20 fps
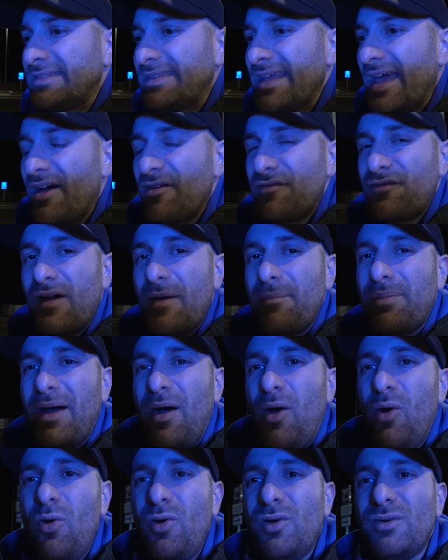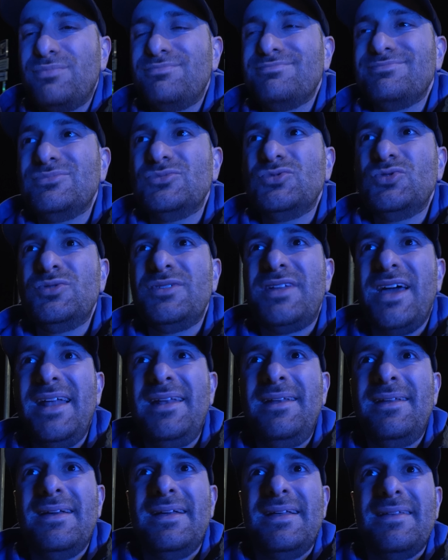Der Verbrauch, nun
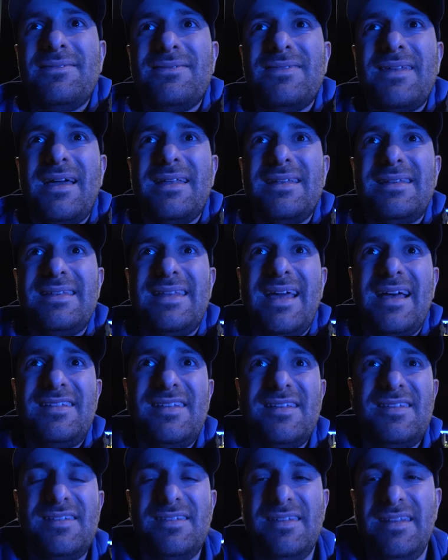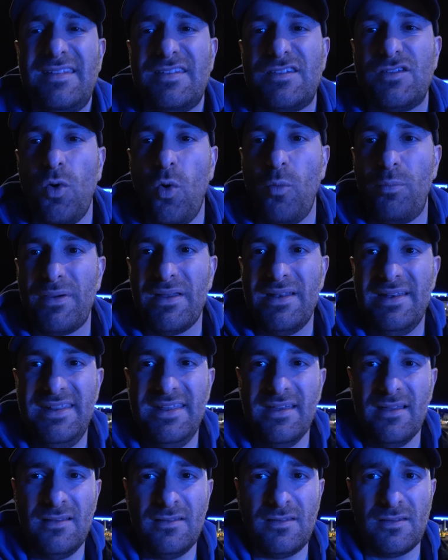denn, der ist jetzt nicht so
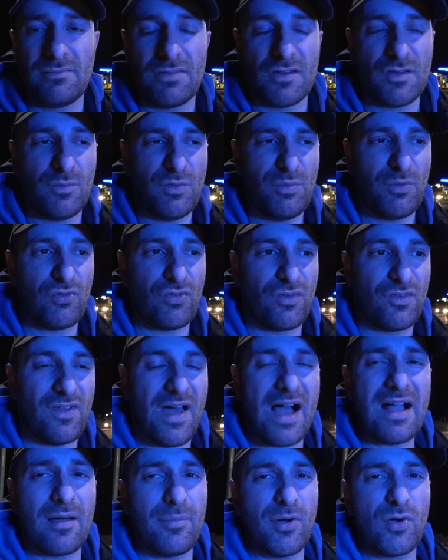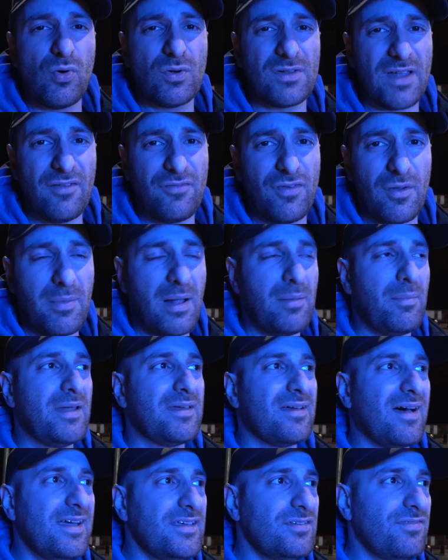brillierend, das muss man schon sagen, aber guckt einfach mal
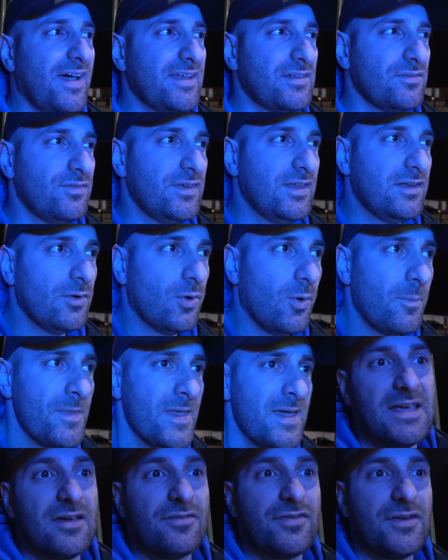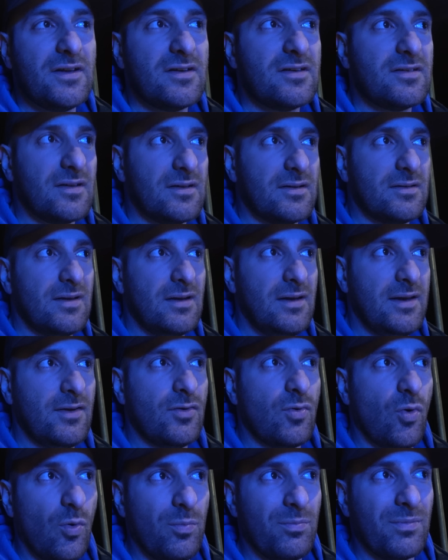mein Reichweitenvideo. Ihr findet äh, den
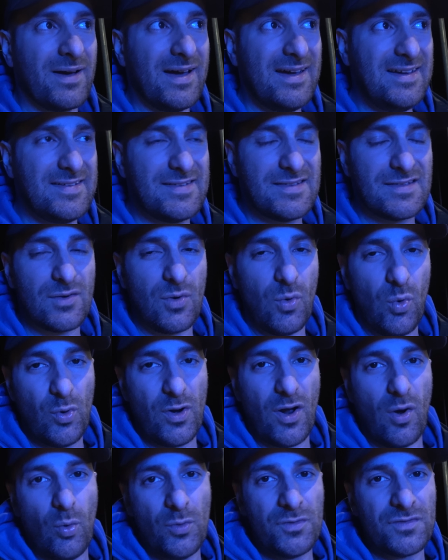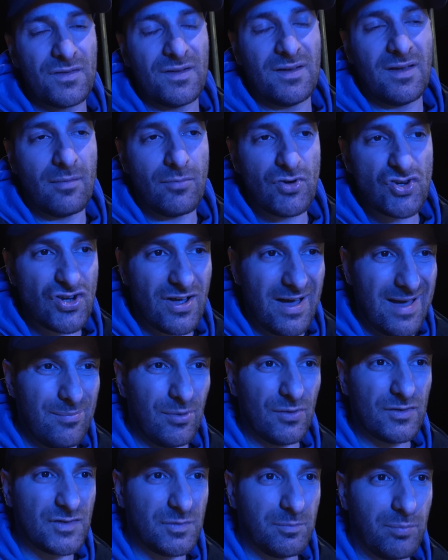Link oben rechts oder unten in der
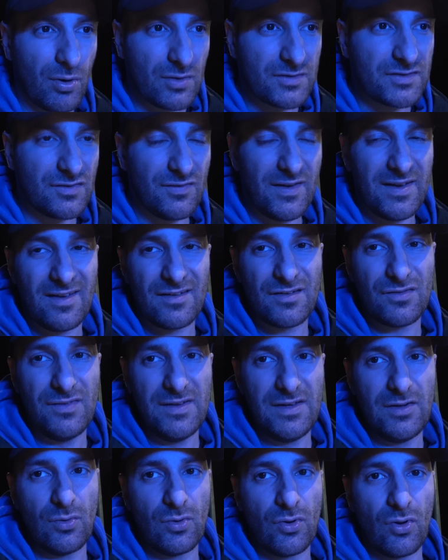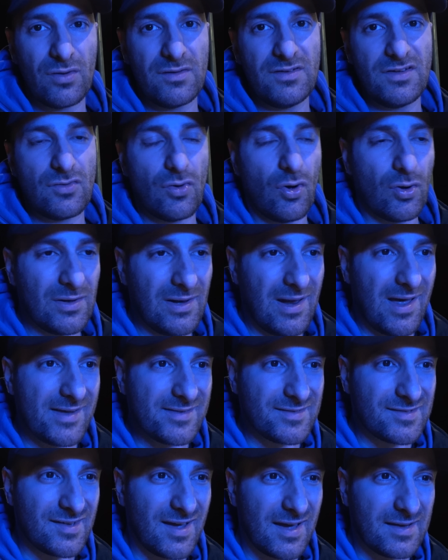Beschreibungsbox, wenn das Video noch nicht
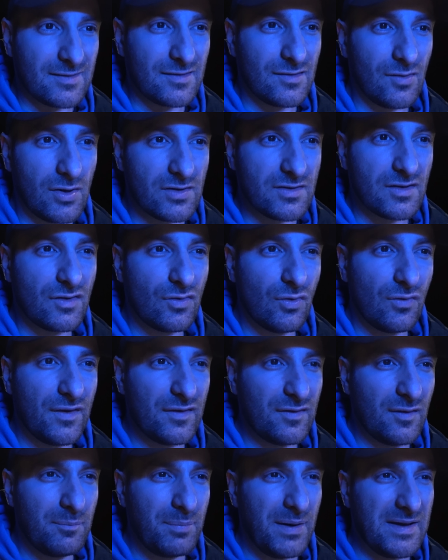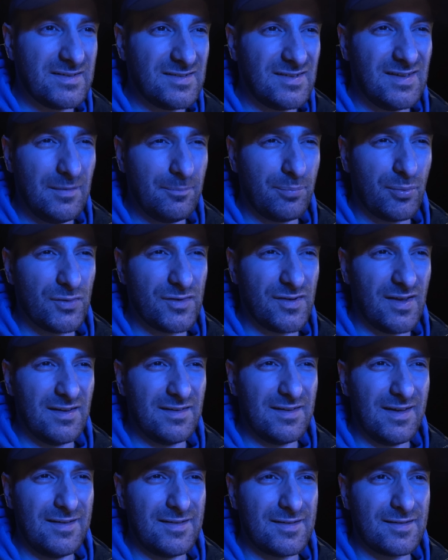online sein sollte. So, wir sind bei
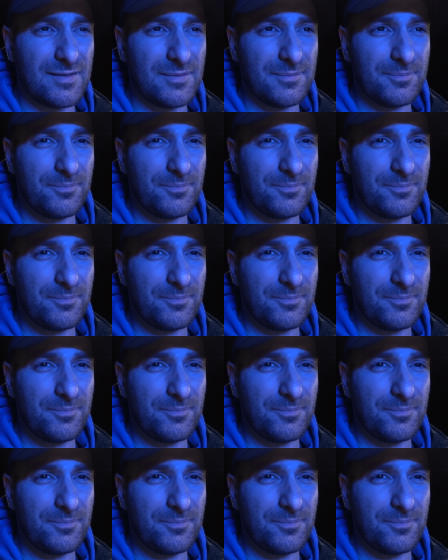10% jetzt